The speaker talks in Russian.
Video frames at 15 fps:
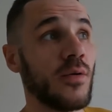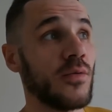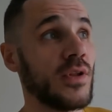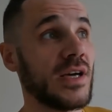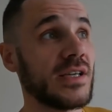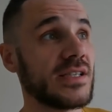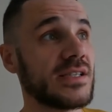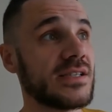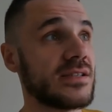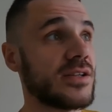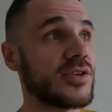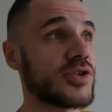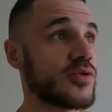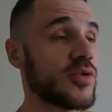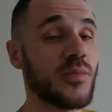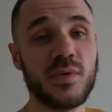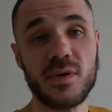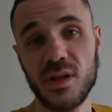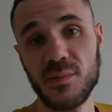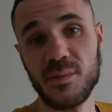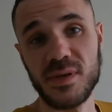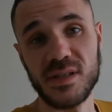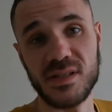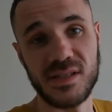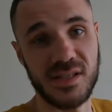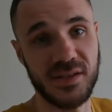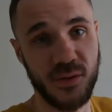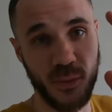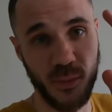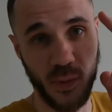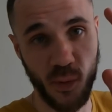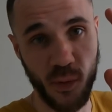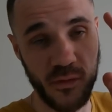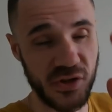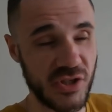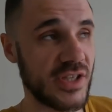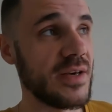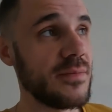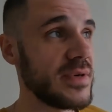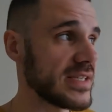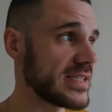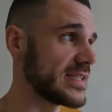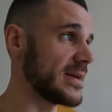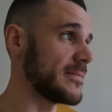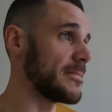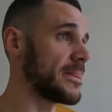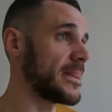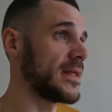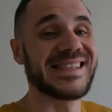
У нас должно было быть свое парковочное место.